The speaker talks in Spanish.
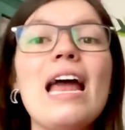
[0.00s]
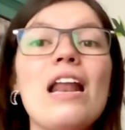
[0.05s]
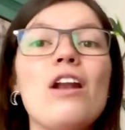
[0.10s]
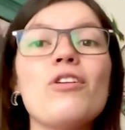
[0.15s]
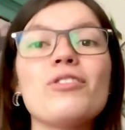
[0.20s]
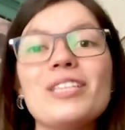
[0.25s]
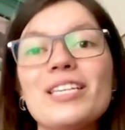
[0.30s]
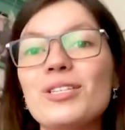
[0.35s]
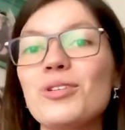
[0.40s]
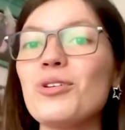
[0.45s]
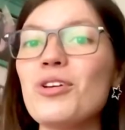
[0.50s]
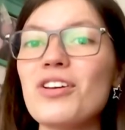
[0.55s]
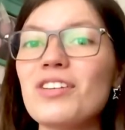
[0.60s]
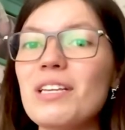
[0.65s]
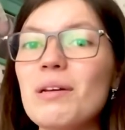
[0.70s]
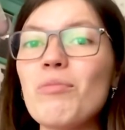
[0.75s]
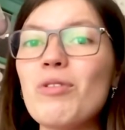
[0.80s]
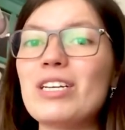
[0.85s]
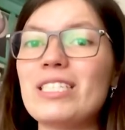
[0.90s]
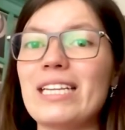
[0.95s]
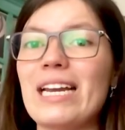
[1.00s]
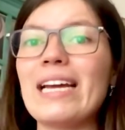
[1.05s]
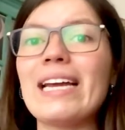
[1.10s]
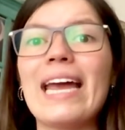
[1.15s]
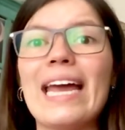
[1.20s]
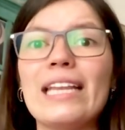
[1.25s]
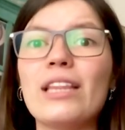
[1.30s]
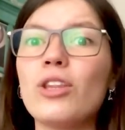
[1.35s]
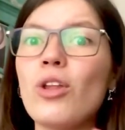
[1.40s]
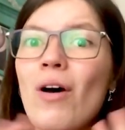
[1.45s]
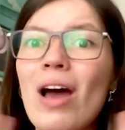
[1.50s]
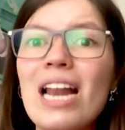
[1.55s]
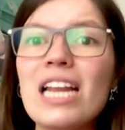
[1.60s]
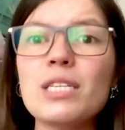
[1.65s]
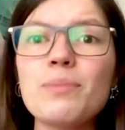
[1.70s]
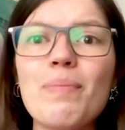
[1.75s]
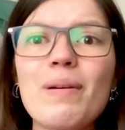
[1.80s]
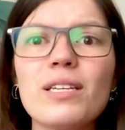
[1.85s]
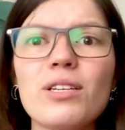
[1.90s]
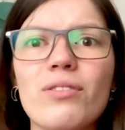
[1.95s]
Los estudios demuestran que todas
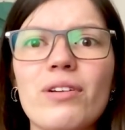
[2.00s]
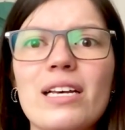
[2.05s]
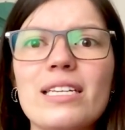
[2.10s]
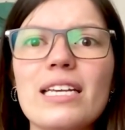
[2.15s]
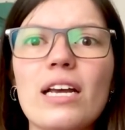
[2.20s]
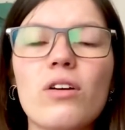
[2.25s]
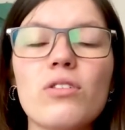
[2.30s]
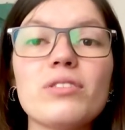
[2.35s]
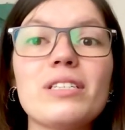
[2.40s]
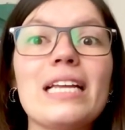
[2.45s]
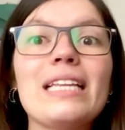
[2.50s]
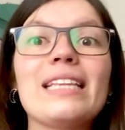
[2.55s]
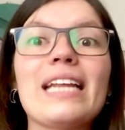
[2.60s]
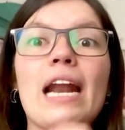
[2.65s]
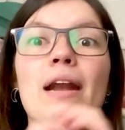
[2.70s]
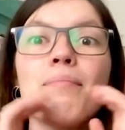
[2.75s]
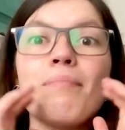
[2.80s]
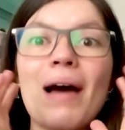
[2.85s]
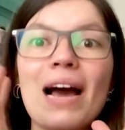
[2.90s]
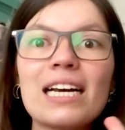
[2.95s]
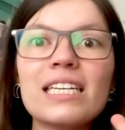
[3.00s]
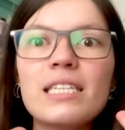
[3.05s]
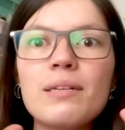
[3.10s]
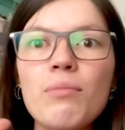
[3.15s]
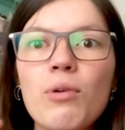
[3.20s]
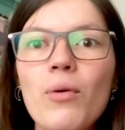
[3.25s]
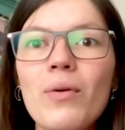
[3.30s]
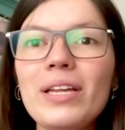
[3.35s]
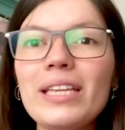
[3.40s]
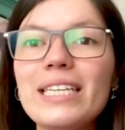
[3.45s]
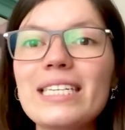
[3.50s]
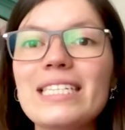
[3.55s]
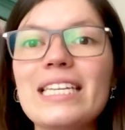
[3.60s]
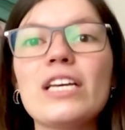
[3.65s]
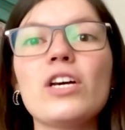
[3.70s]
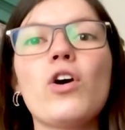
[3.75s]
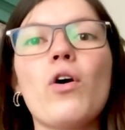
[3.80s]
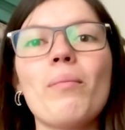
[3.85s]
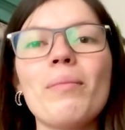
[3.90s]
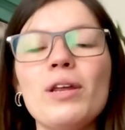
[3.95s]
las personas se concentran máximo
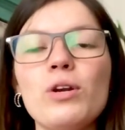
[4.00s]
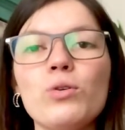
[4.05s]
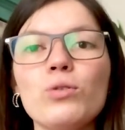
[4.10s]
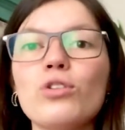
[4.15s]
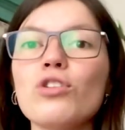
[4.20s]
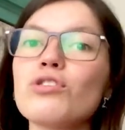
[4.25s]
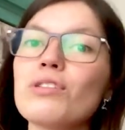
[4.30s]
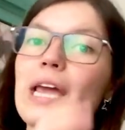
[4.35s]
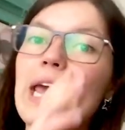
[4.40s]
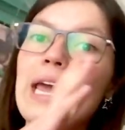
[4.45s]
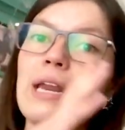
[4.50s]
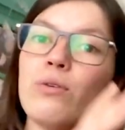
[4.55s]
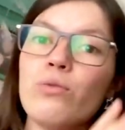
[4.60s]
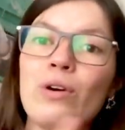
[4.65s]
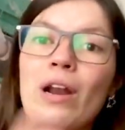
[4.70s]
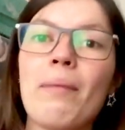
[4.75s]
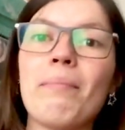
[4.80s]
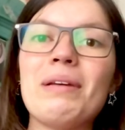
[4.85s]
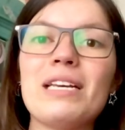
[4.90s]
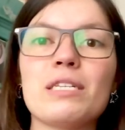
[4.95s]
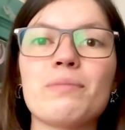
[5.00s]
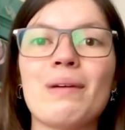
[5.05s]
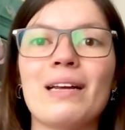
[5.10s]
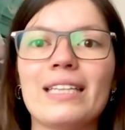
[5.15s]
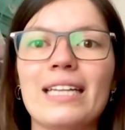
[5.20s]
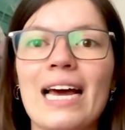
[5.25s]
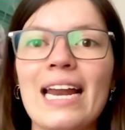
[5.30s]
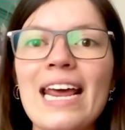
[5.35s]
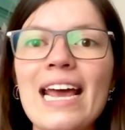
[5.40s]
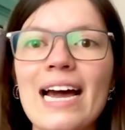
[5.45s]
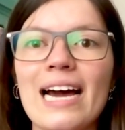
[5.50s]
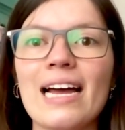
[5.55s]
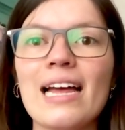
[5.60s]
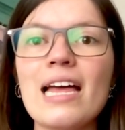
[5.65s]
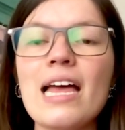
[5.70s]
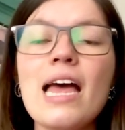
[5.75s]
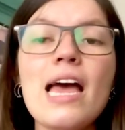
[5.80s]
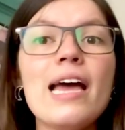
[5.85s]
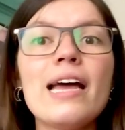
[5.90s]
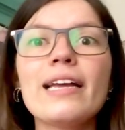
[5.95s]
25 minutos en una misma tarea.
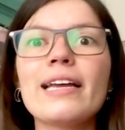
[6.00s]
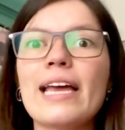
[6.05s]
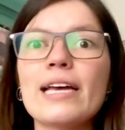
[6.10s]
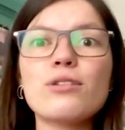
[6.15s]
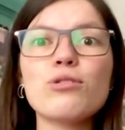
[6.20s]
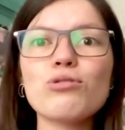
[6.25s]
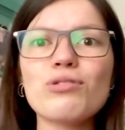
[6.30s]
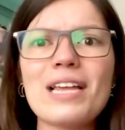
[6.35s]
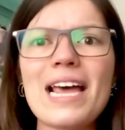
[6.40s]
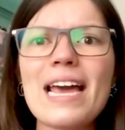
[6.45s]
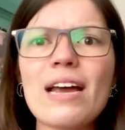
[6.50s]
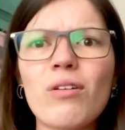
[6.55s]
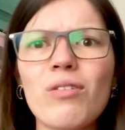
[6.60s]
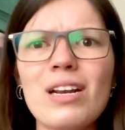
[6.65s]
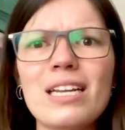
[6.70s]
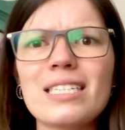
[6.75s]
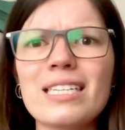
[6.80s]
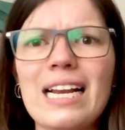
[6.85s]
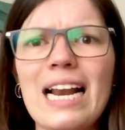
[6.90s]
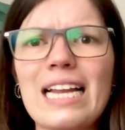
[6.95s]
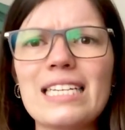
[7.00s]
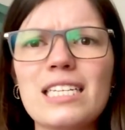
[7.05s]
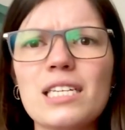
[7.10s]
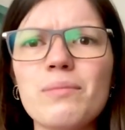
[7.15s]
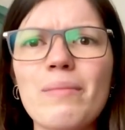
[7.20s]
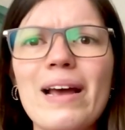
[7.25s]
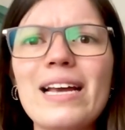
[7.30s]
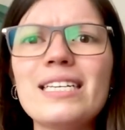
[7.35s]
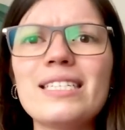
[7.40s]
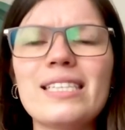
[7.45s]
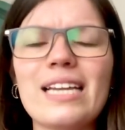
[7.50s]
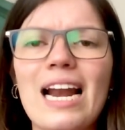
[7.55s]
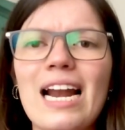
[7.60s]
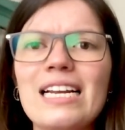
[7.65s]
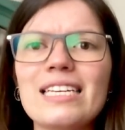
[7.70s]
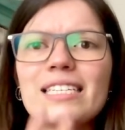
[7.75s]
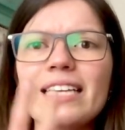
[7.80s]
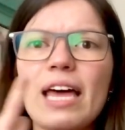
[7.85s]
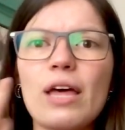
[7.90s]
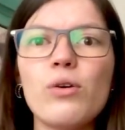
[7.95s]
¿Qué sucede con las clases
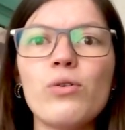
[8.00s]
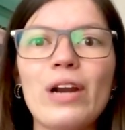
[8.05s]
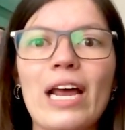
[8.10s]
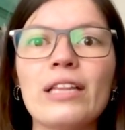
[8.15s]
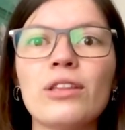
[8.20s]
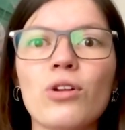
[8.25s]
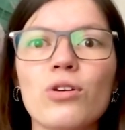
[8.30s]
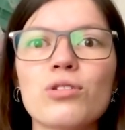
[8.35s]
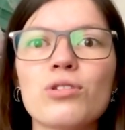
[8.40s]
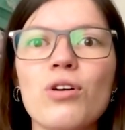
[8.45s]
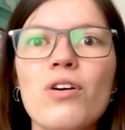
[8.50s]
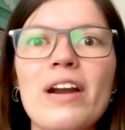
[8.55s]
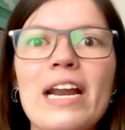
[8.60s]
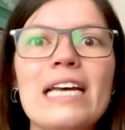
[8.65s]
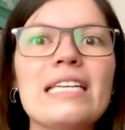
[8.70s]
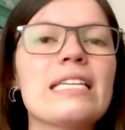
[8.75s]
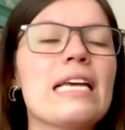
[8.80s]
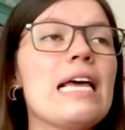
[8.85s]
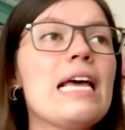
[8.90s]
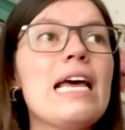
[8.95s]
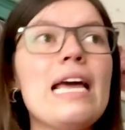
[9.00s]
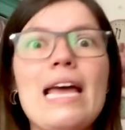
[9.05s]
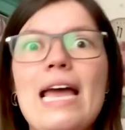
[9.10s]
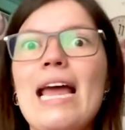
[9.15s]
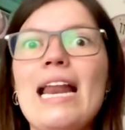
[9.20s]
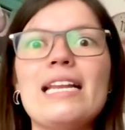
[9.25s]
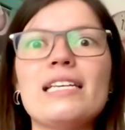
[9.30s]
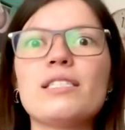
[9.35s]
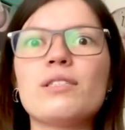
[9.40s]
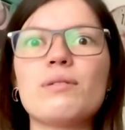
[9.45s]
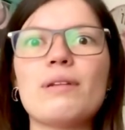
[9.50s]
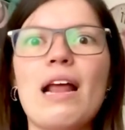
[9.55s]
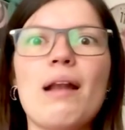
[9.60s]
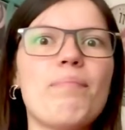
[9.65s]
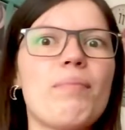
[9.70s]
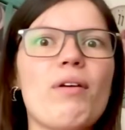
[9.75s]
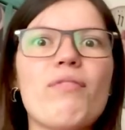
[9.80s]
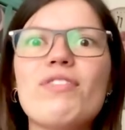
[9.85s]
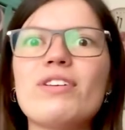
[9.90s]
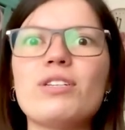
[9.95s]
magistrales que duran dos horas? El,
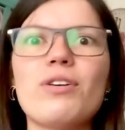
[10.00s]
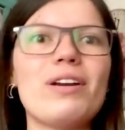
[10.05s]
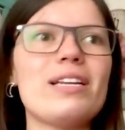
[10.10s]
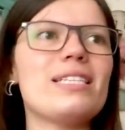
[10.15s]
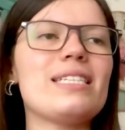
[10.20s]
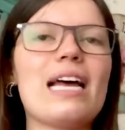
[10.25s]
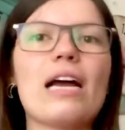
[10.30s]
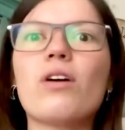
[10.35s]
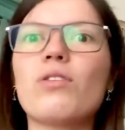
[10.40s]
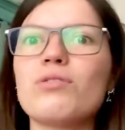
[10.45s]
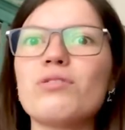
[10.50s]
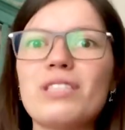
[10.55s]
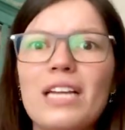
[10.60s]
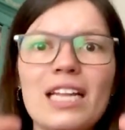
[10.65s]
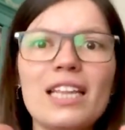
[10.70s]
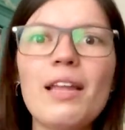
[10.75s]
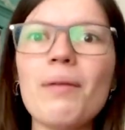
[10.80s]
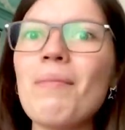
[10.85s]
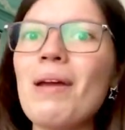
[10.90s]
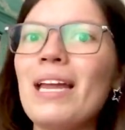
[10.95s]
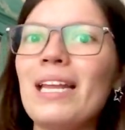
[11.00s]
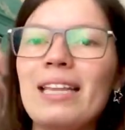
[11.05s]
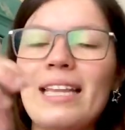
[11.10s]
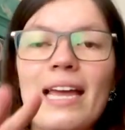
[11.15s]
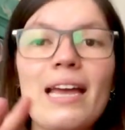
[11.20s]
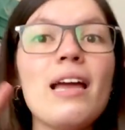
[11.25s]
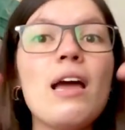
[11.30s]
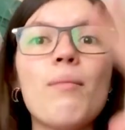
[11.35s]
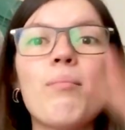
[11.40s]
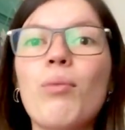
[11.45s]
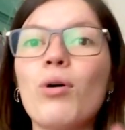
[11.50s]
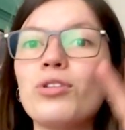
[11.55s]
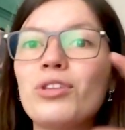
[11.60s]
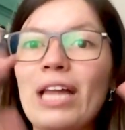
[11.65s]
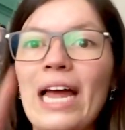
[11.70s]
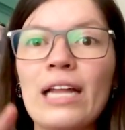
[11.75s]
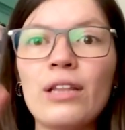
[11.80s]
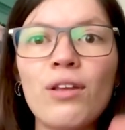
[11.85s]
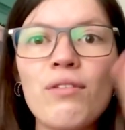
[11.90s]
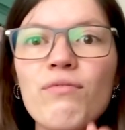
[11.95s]
profesor está constantemente
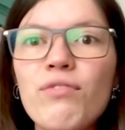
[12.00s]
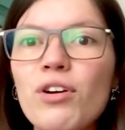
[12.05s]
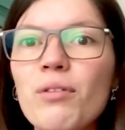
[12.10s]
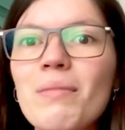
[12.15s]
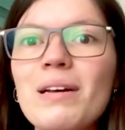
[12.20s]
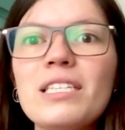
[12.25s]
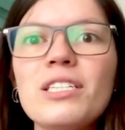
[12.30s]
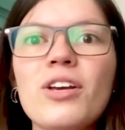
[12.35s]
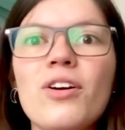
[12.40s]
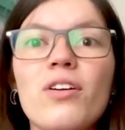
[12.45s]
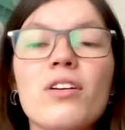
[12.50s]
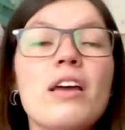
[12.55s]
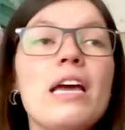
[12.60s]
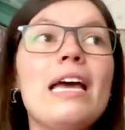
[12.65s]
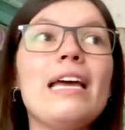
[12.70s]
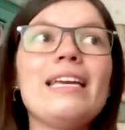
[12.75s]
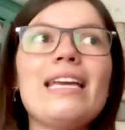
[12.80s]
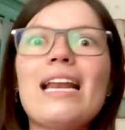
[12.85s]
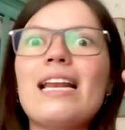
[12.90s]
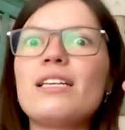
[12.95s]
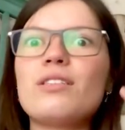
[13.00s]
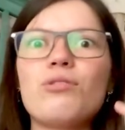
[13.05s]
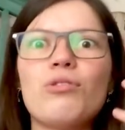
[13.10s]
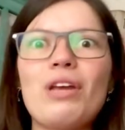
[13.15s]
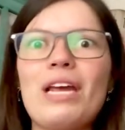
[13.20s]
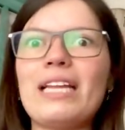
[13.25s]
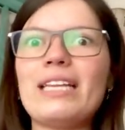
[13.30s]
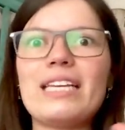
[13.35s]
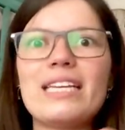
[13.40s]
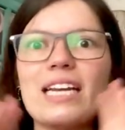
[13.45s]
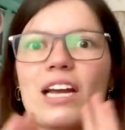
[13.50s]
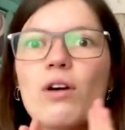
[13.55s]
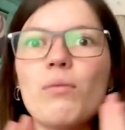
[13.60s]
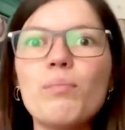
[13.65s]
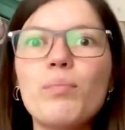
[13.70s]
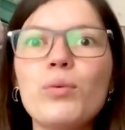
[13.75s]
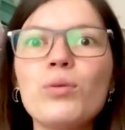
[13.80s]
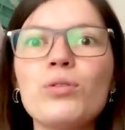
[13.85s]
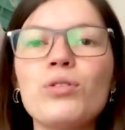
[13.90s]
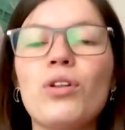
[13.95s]
botando información y el estudiante llega a
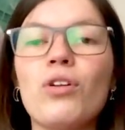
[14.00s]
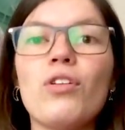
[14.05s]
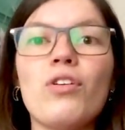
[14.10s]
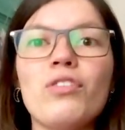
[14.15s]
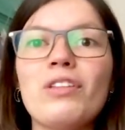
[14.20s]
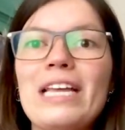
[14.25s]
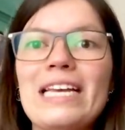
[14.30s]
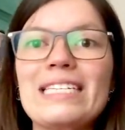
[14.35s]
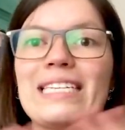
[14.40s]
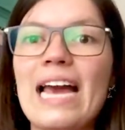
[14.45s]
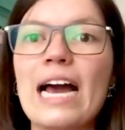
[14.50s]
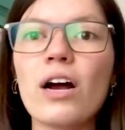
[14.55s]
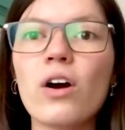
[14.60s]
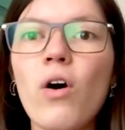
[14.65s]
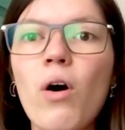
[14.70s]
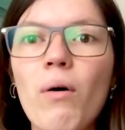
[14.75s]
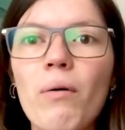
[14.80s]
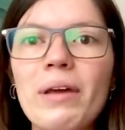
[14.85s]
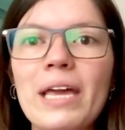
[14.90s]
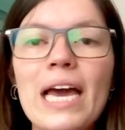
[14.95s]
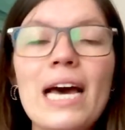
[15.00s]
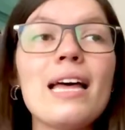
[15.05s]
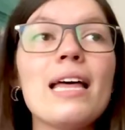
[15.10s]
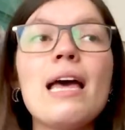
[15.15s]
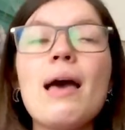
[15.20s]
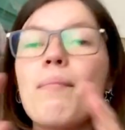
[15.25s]
un punto donde se agobia,